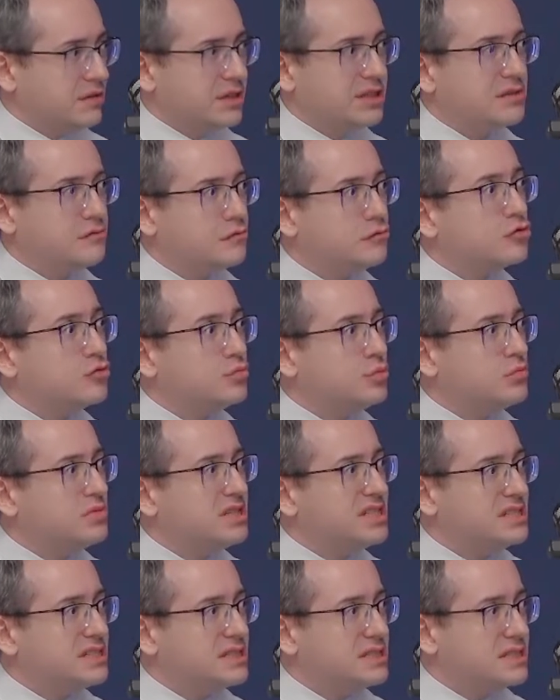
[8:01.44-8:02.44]
des fausses
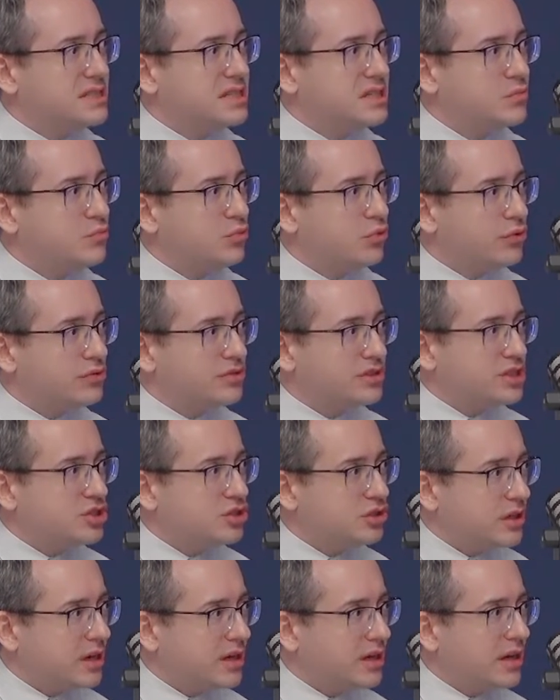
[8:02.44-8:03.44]
publicités, pour
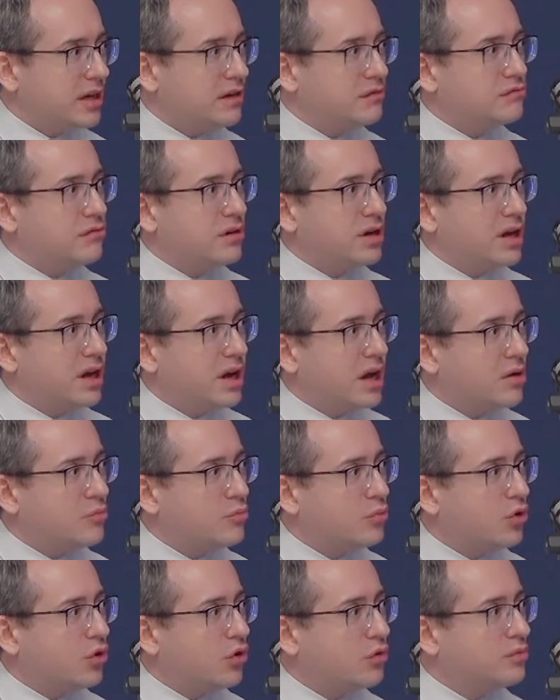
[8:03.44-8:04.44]
déjà avoir un
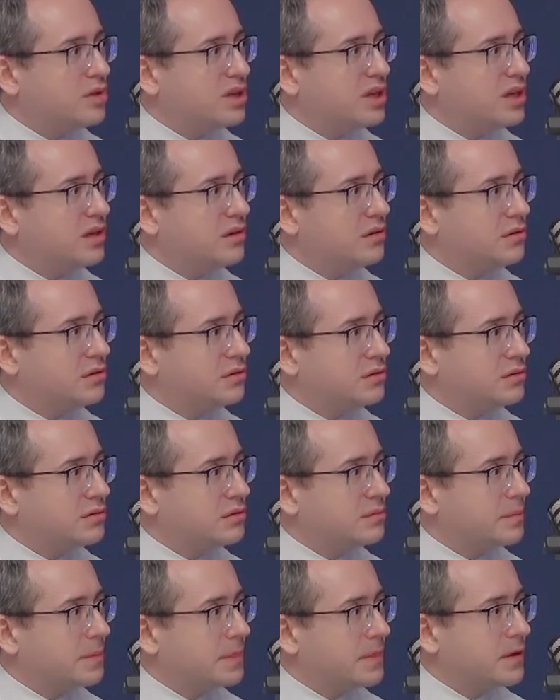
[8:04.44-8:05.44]
premier, euh,
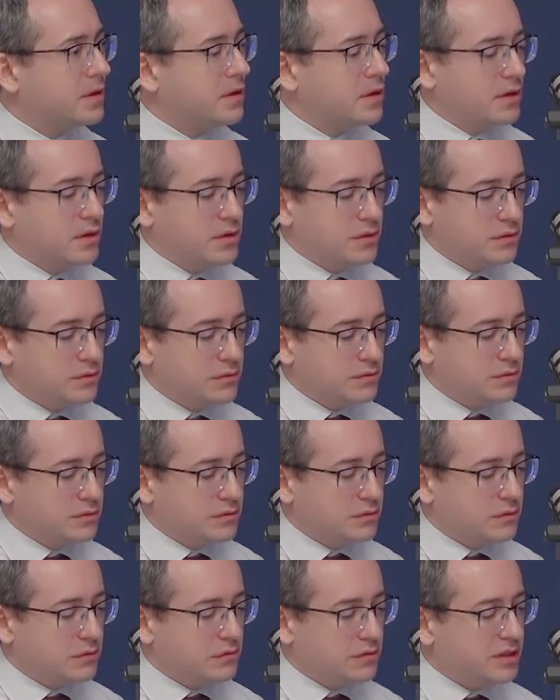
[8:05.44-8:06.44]

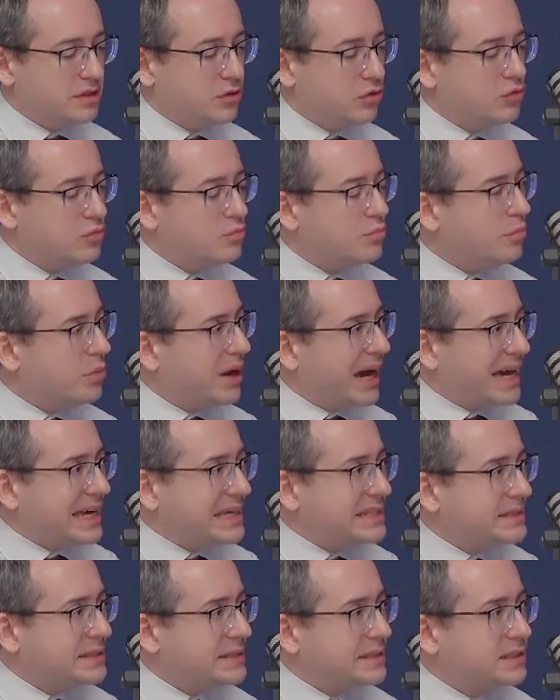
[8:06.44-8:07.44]
euh, on va dire, une
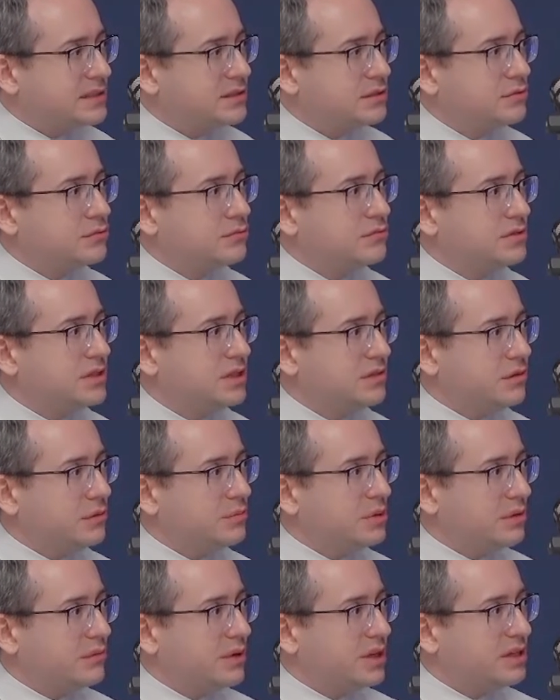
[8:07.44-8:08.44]
présélection qui va
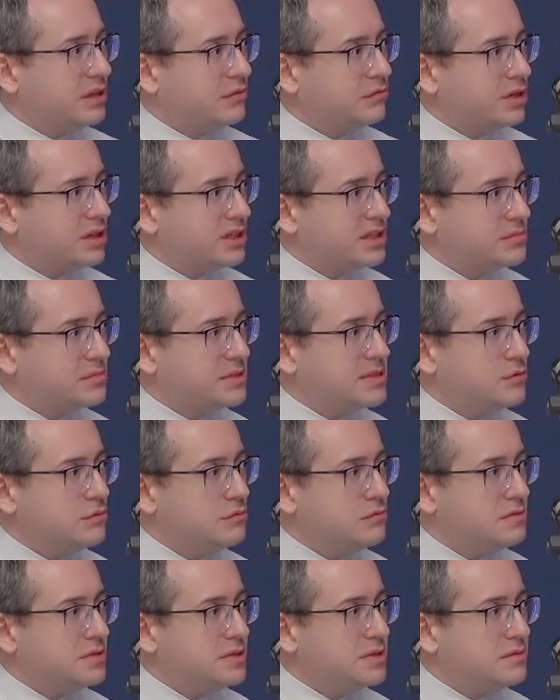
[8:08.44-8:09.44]
permettre d'avoir un espèce de
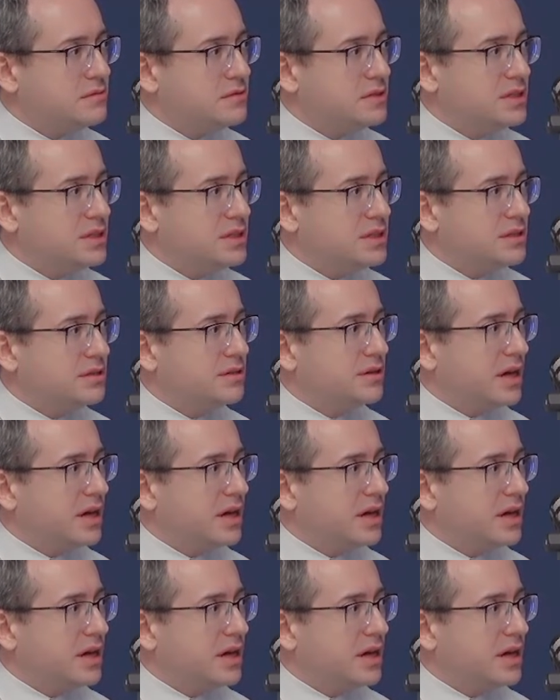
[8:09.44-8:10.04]
vivier